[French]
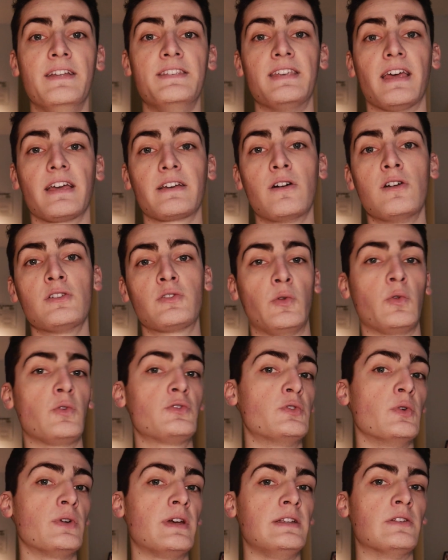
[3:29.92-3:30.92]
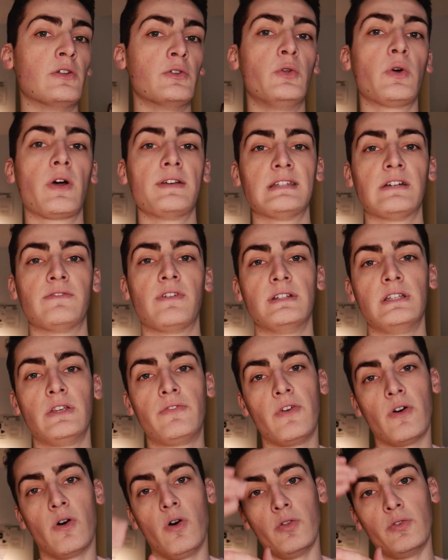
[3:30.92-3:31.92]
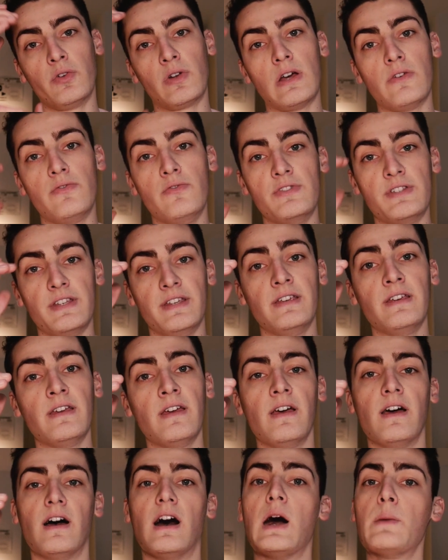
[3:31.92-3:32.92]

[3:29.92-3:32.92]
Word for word: Les ergols sont donc stockés dans deux réservoirs différents dans la fusée,